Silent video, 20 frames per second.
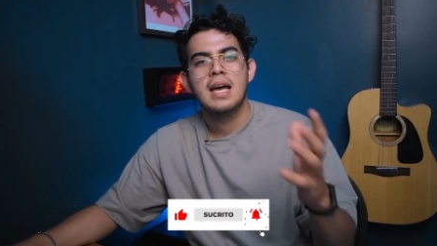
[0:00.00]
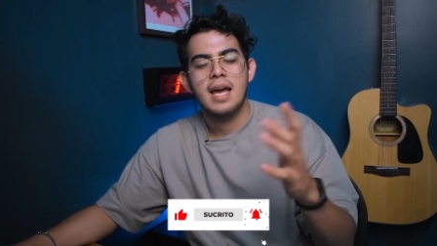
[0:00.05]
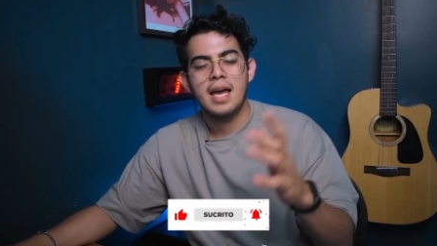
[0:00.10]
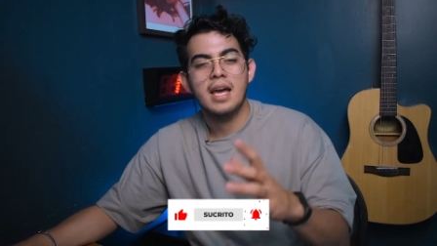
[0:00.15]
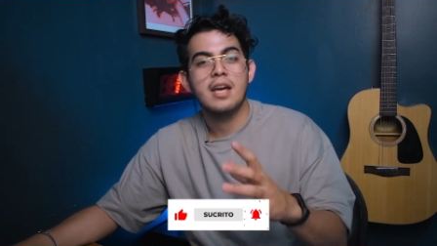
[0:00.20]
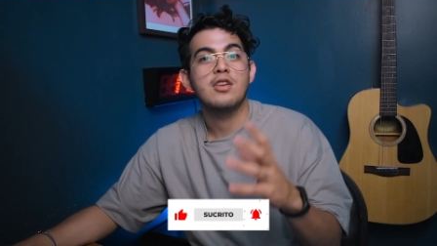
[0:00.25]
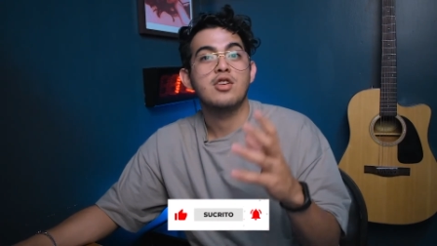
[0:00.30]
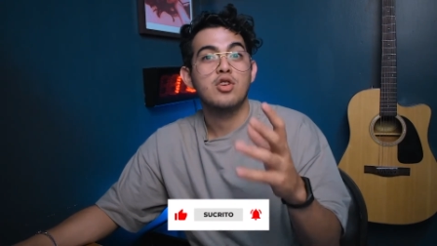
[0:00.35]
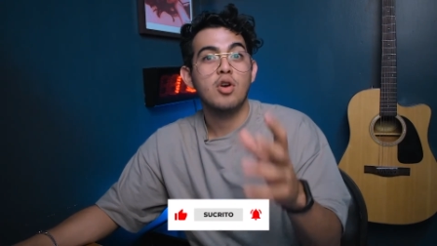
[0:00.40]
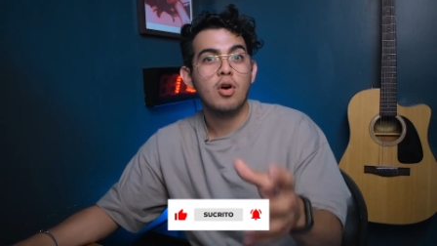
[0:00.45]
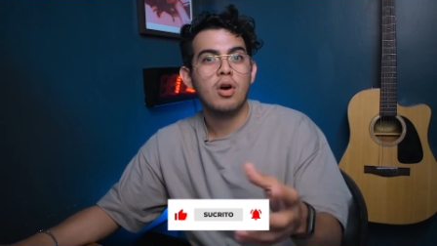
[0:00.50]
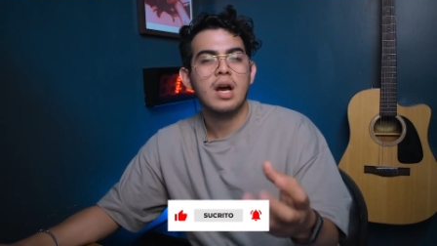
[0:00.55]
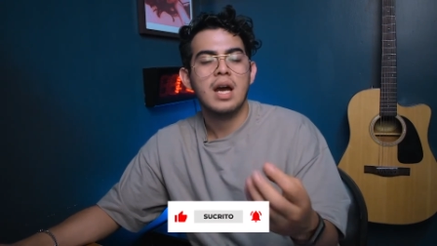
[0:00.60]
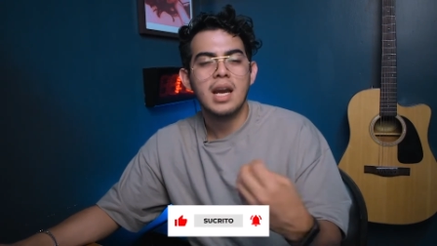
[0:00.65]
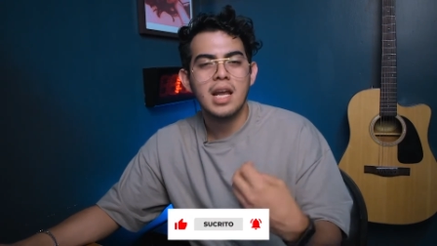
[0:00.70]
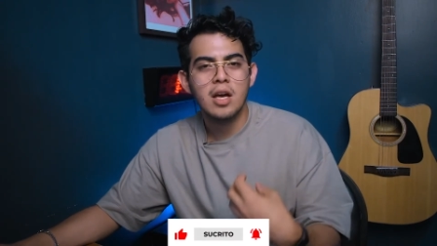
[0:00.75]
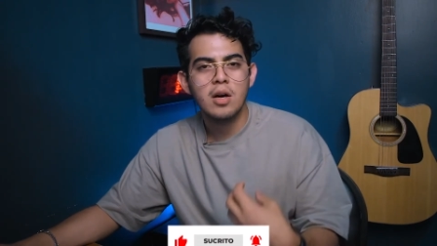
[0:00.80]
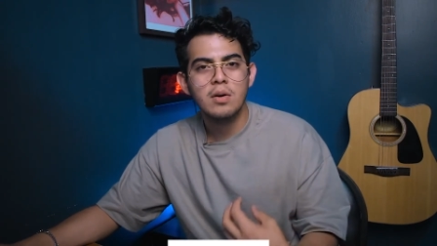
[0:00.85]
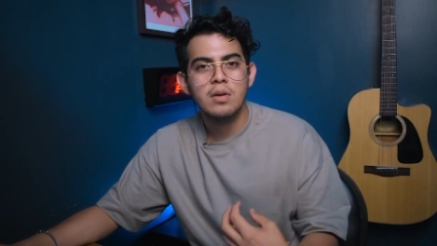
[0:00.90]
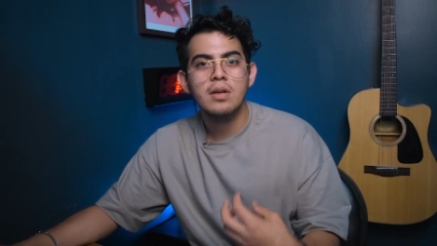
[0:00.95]
Eh, yo
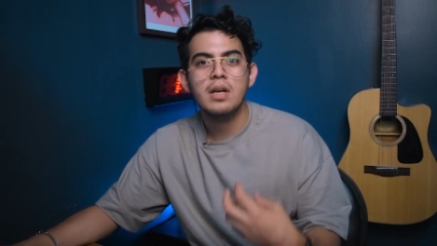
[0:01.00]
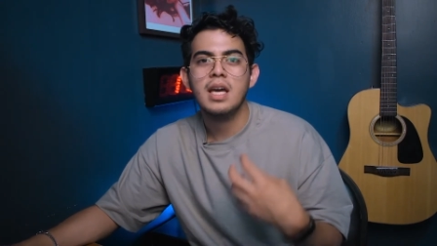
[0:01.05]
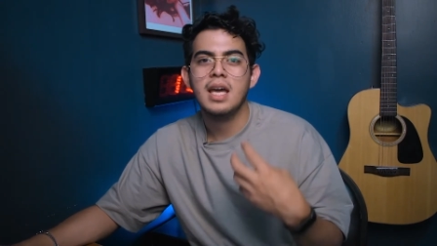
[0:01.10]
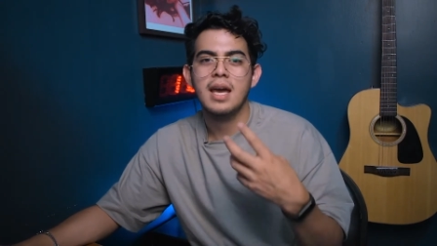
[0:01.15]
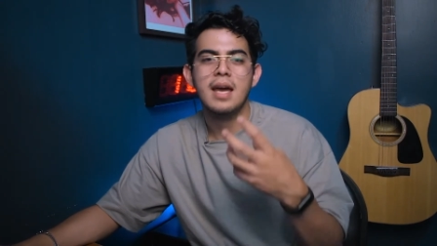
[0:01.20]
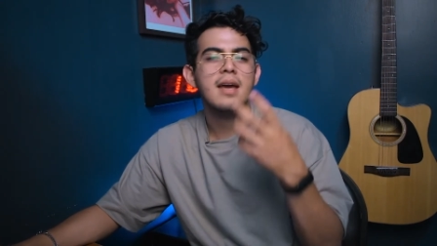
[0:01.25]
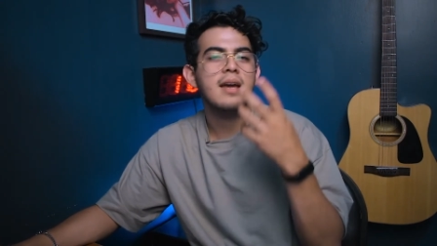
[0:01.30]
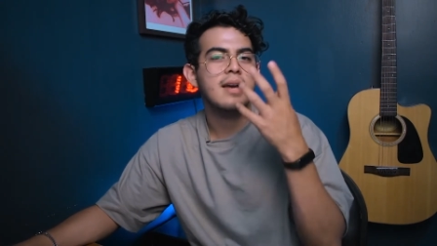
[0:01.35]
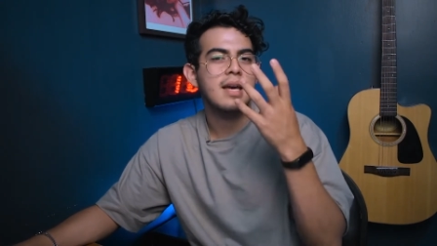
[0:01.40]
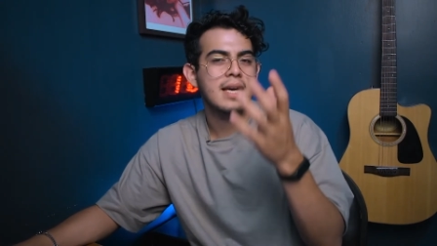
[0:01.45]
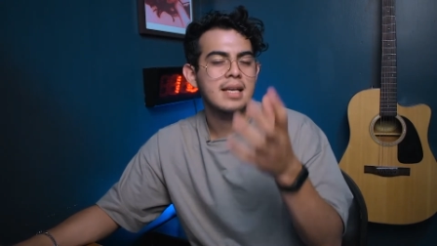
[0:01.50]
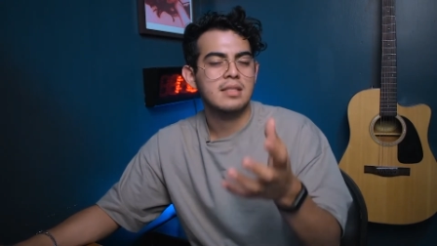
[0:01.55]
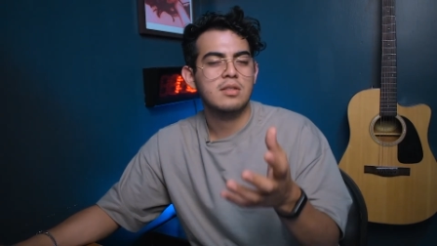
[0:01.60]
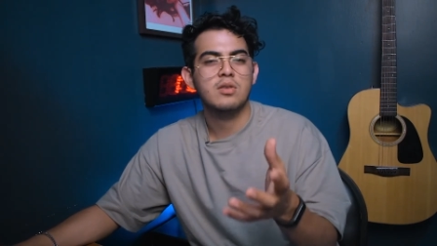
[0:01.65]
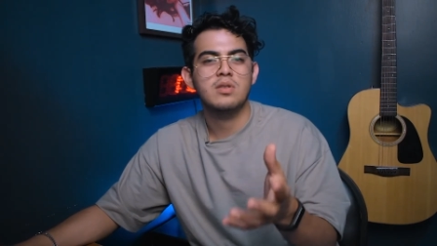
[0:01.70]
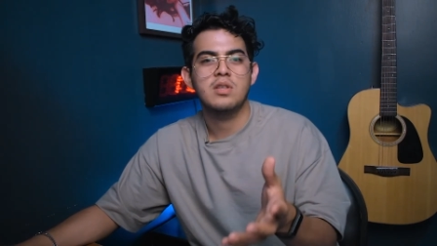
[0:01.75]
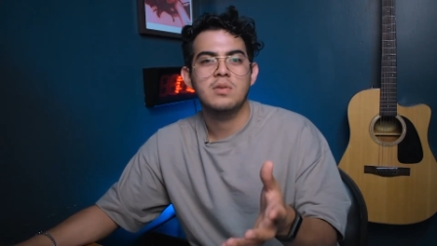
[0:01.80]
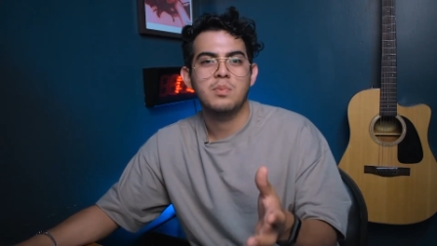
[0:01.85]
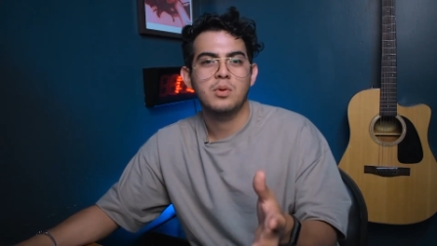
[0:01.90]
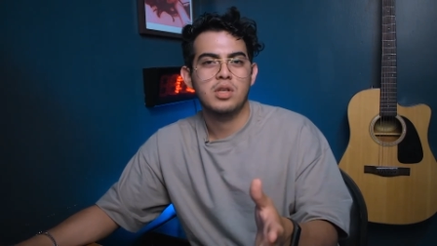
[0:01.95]
creo que
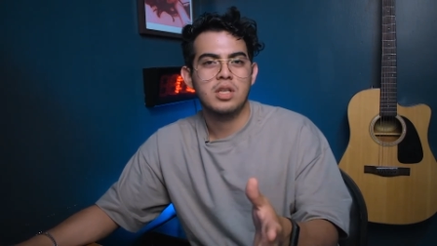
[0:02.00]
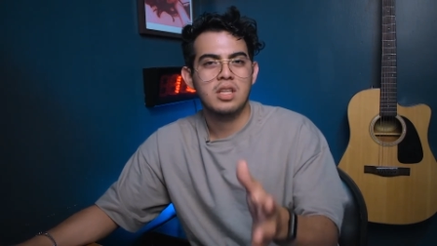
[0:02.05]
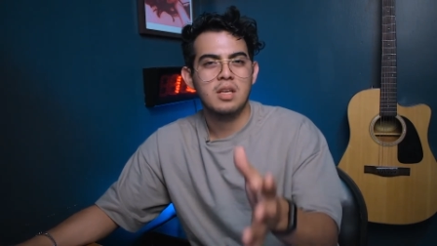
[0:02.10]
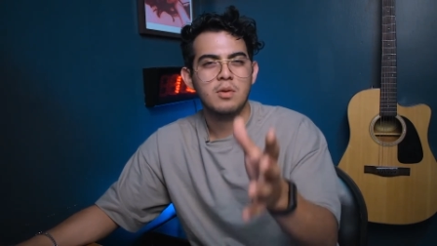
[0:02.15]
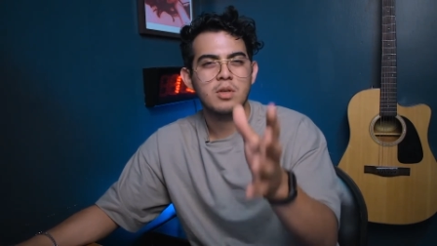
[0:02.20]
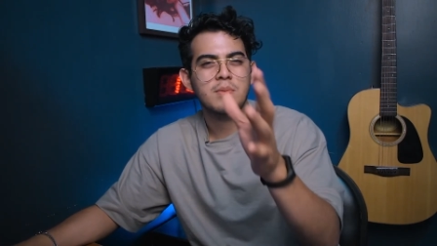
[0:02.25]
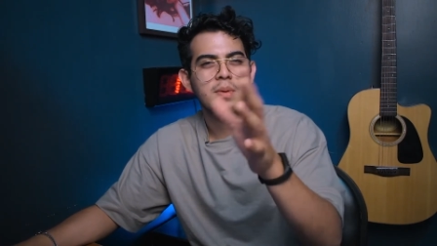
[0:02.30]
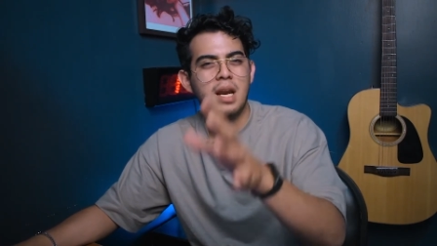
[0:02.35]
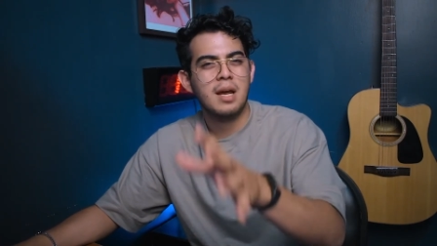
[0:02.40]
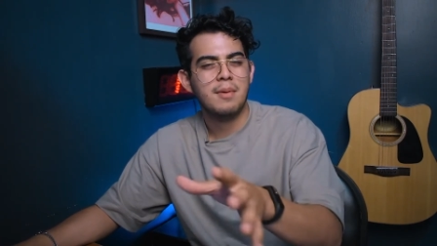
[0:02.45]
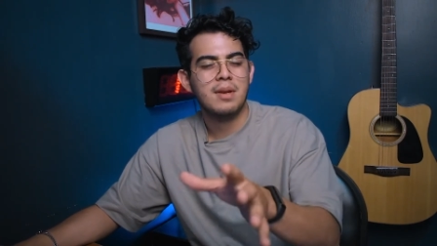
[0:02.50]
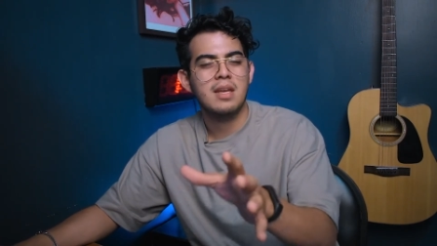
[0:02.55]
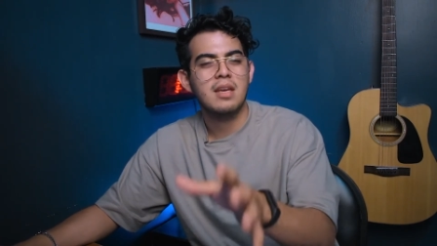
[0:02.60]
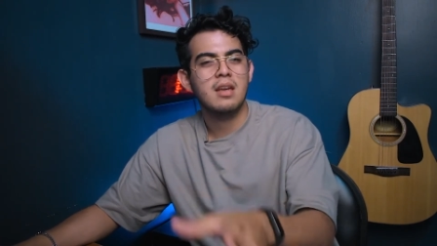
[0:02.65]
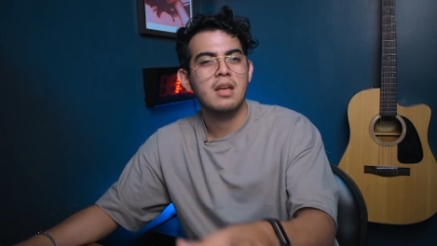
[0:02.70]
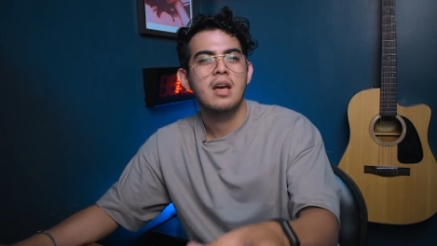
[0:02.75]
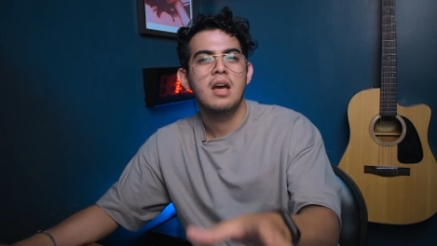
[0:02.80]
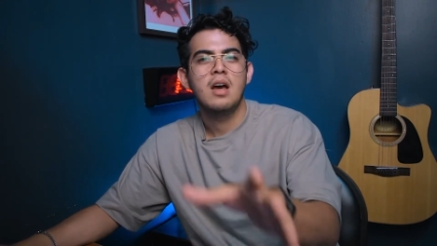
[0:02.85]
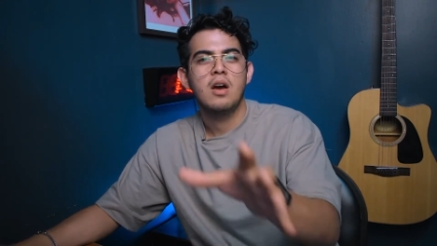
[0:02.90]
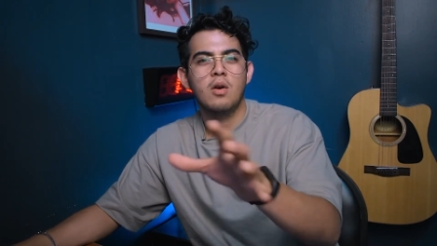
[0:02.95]
estos dispositivos van a
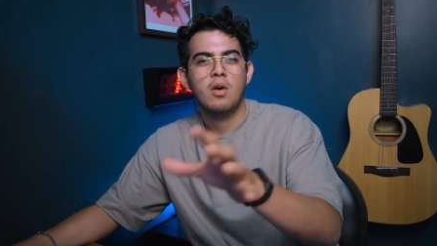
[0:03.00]
venir